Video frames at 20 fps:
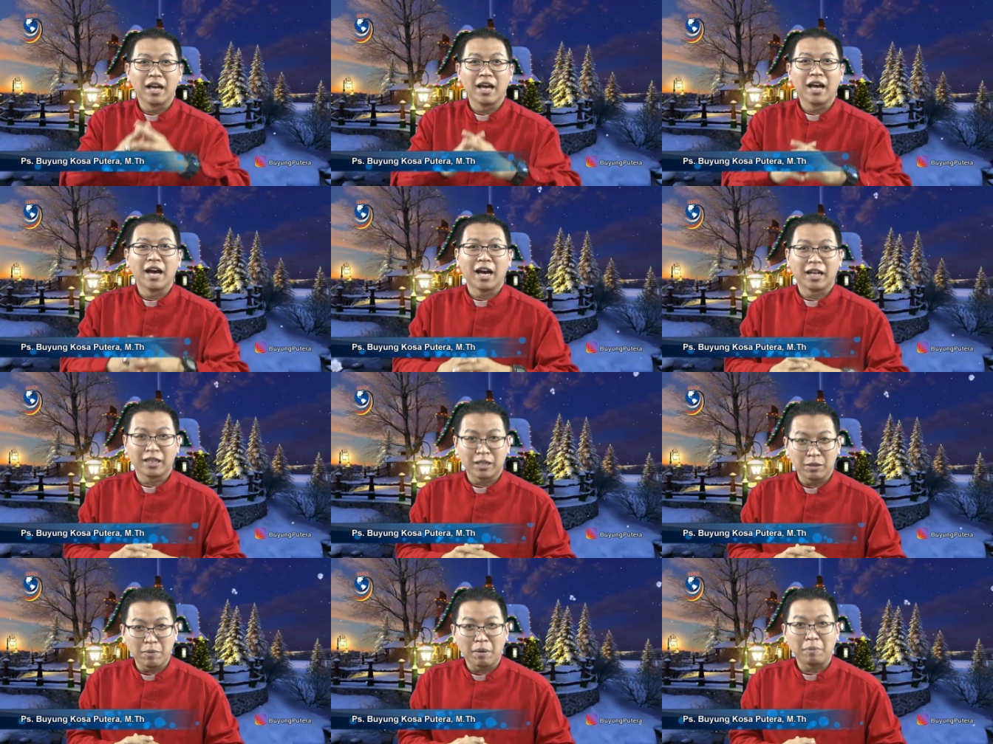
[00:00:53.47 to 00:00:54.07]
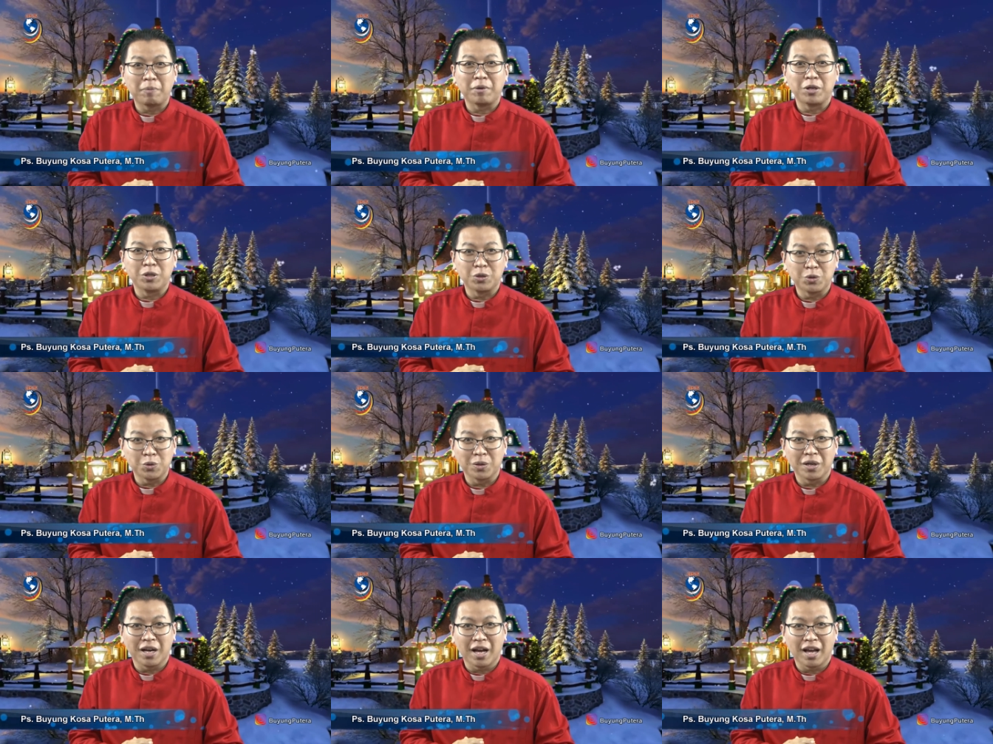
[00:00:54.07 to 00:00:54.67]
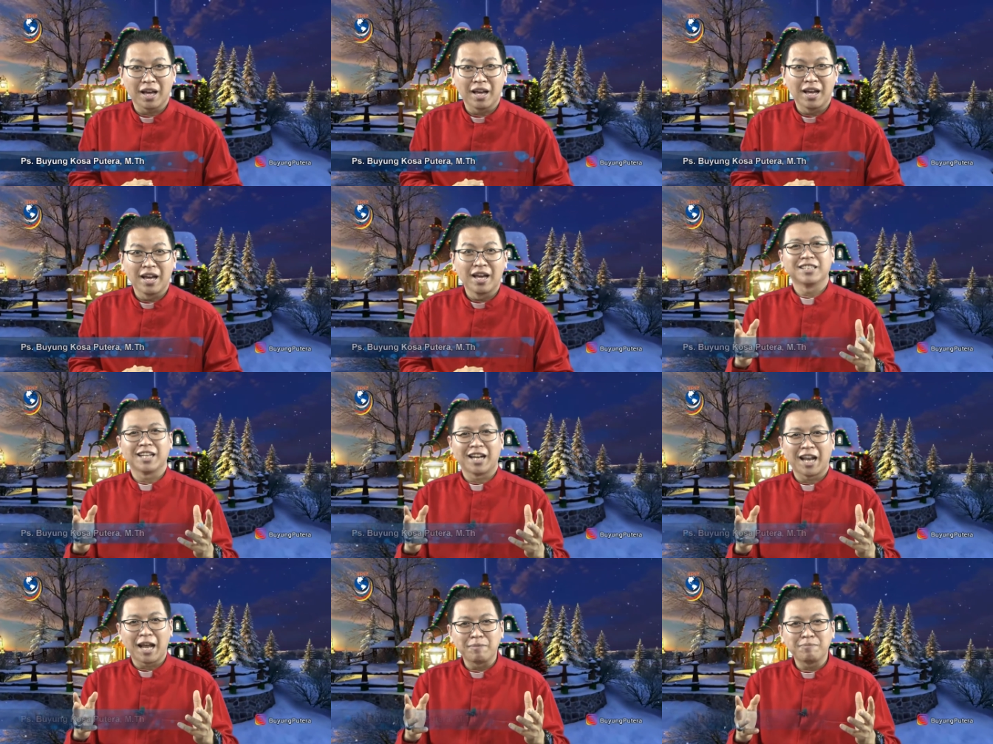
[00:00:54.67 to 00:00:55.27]
hati Bapa di surga.
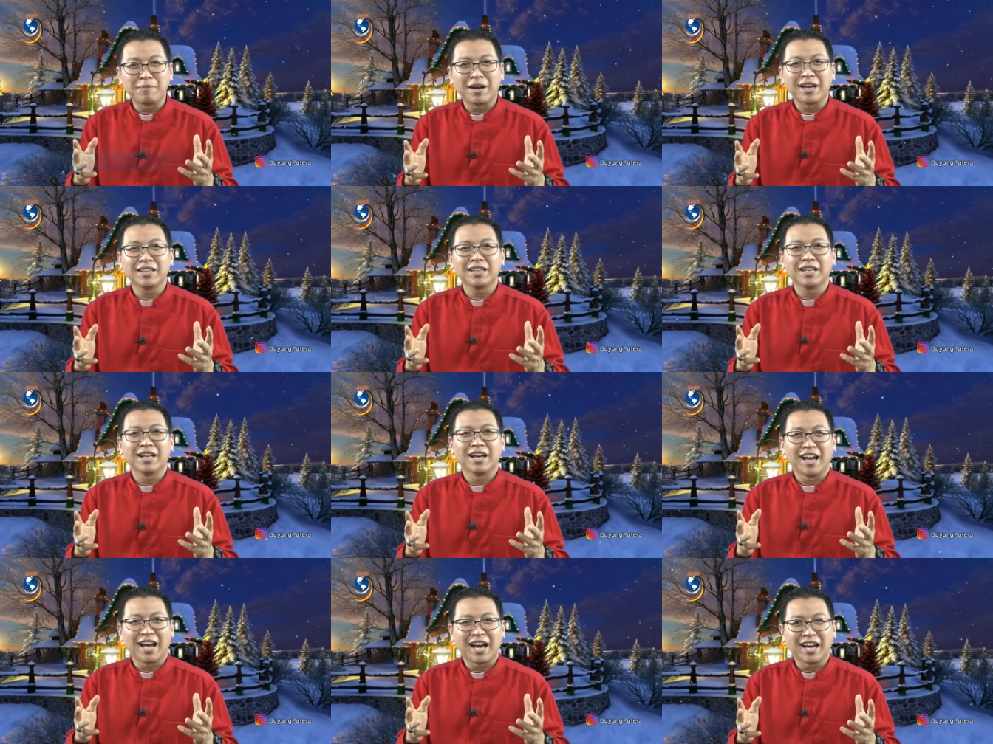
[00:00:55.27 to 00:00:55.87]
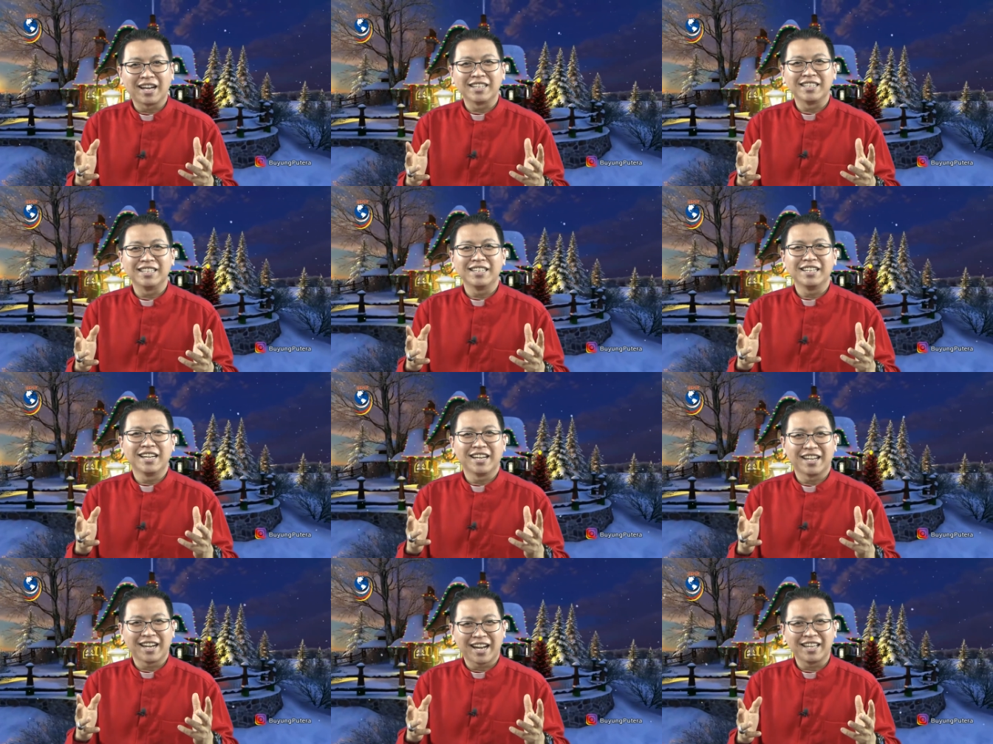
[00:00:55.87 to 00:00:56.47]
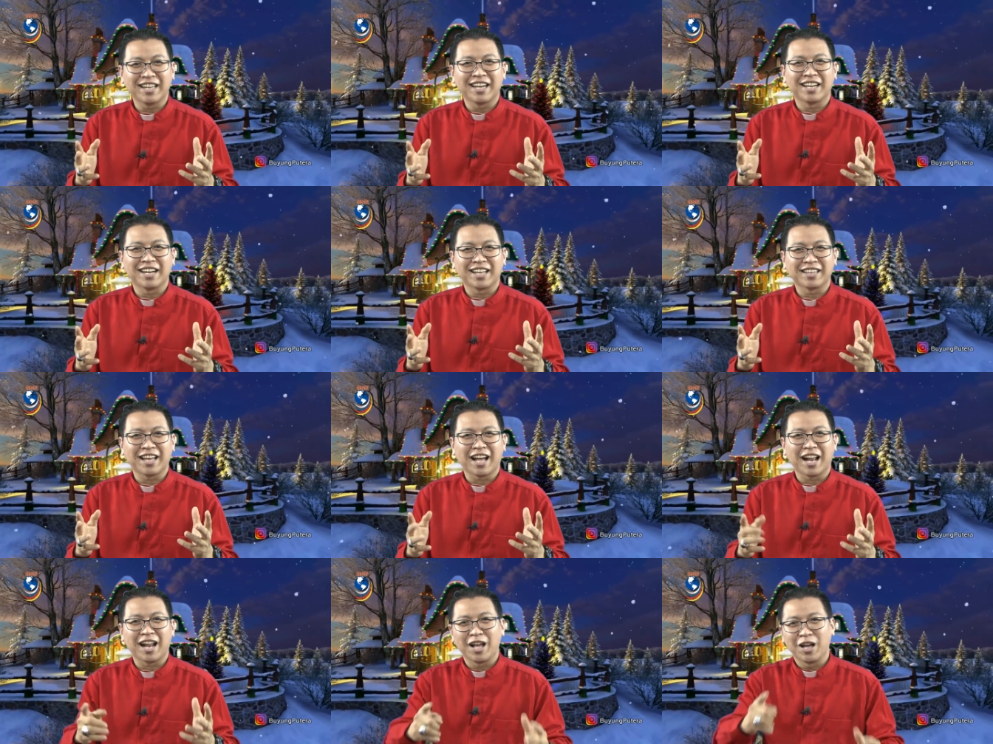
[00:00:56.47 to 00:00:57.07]
Selamat Hari Raya
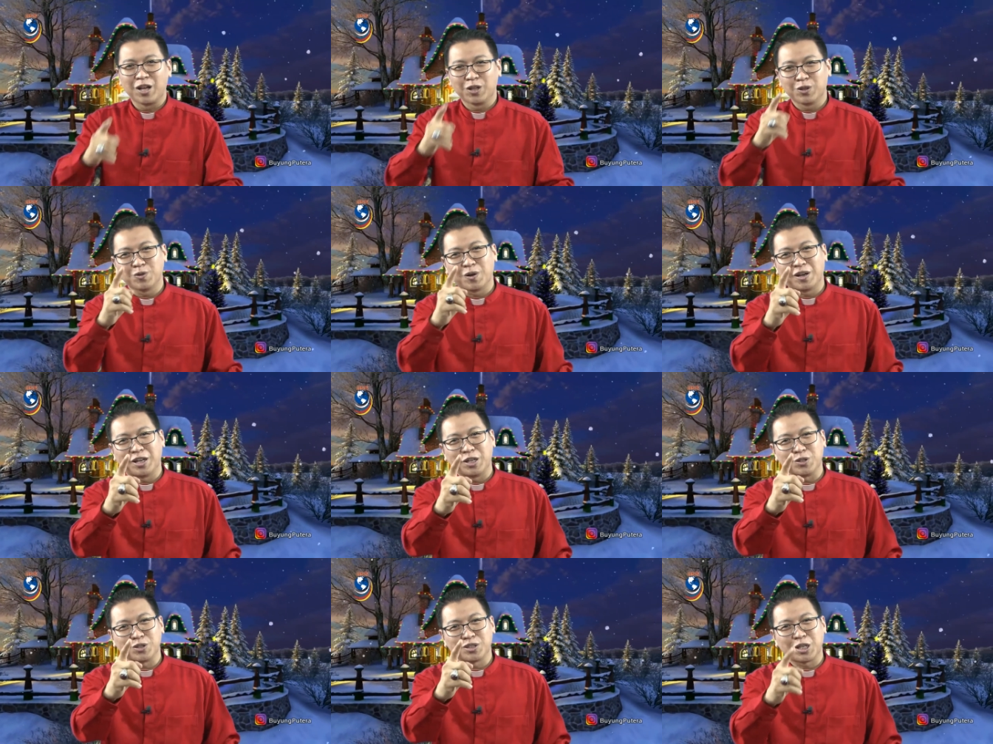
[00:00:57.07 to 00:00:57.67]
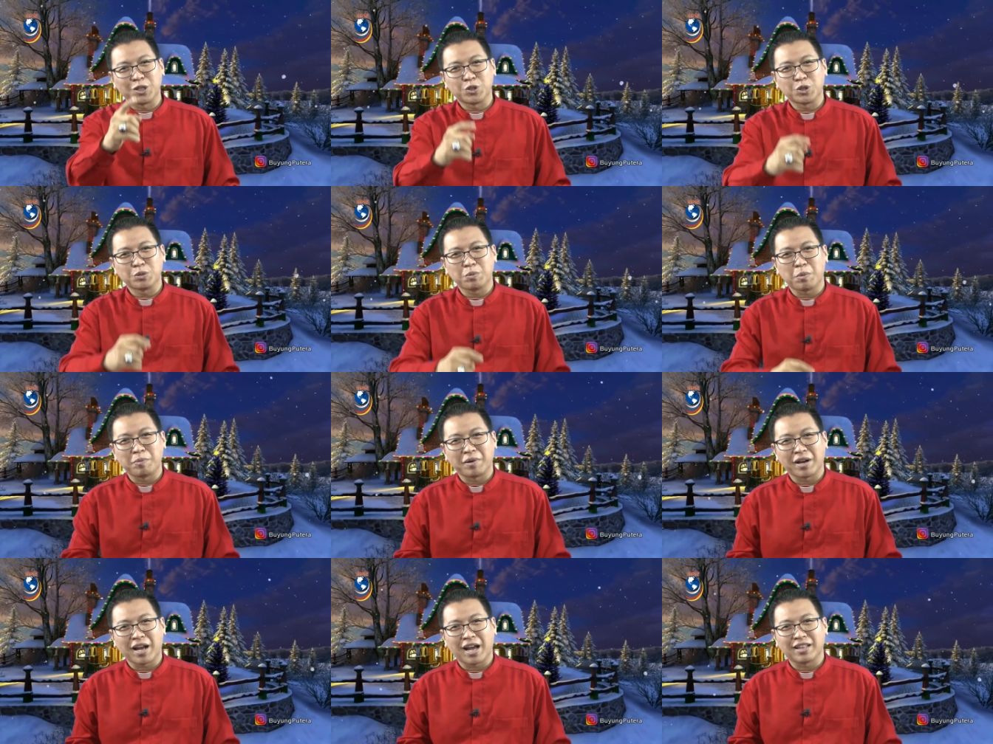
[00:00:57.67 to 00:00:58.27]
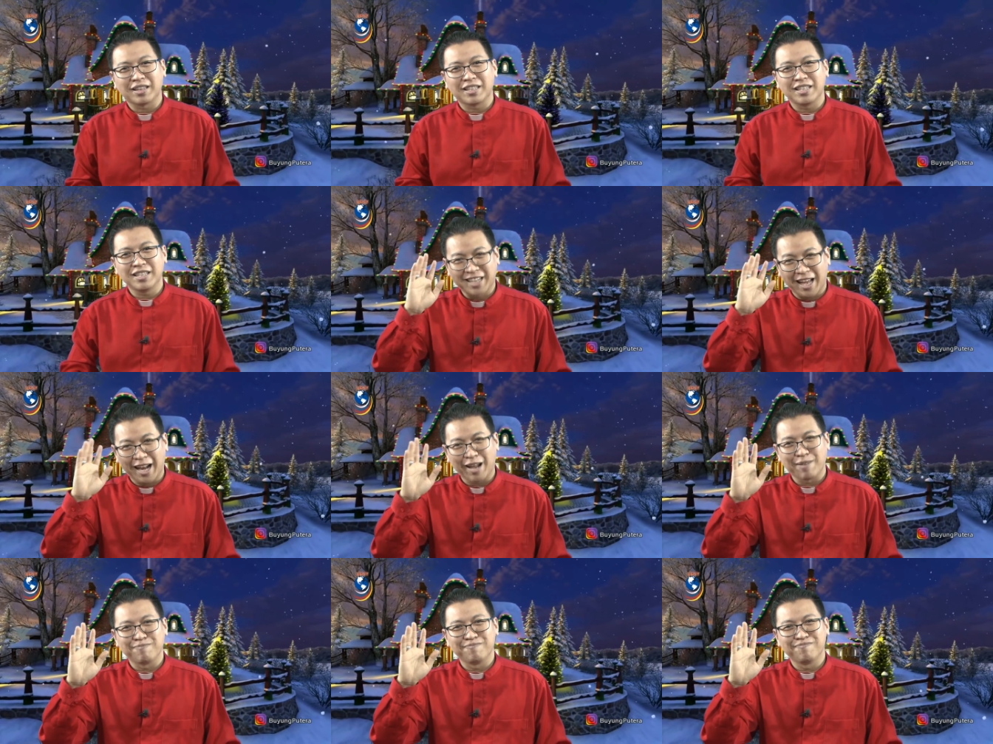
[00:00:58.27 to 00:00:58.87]
Natal. Tuhan Yesus Kristus memberkati.
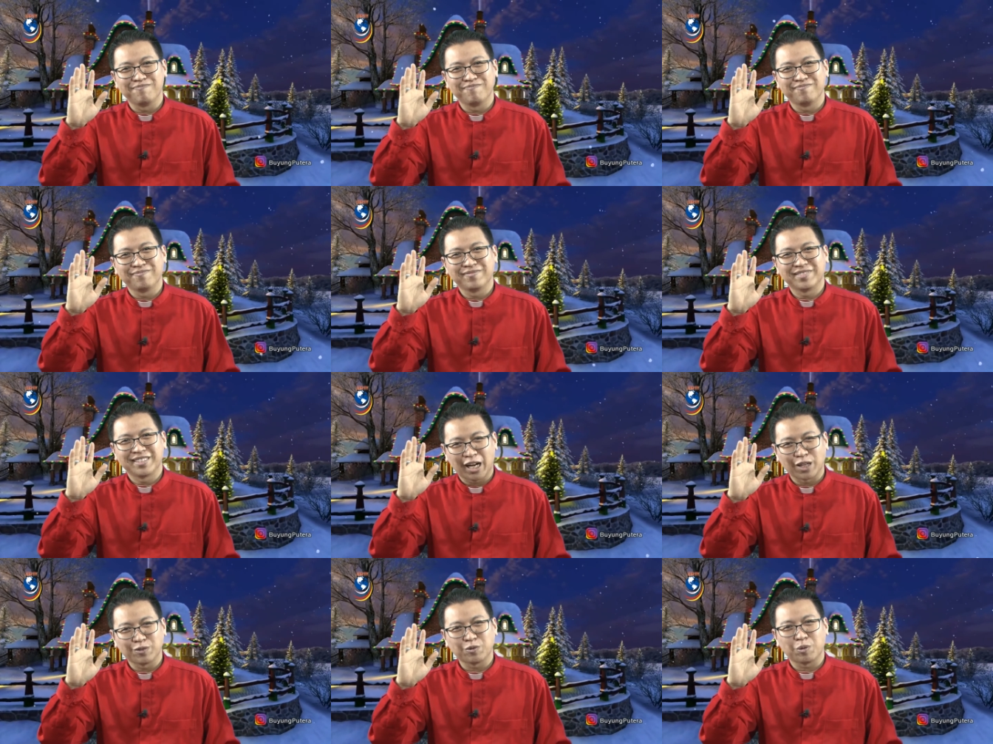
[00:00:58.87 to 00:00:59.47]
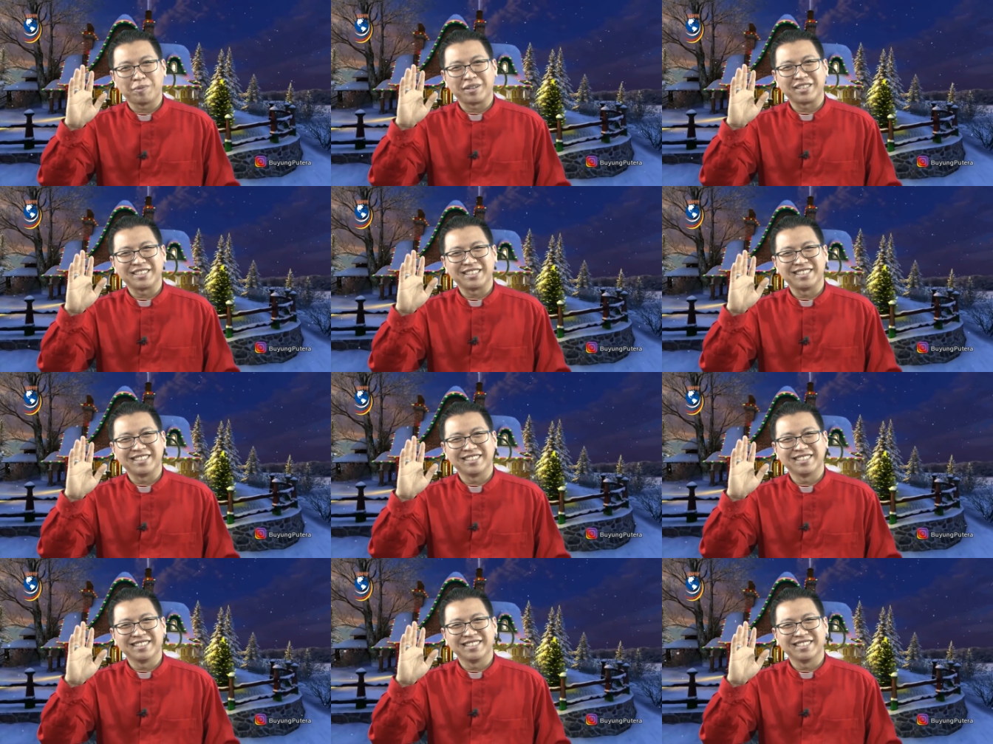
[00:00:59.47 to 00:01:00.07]
Salam transformasi.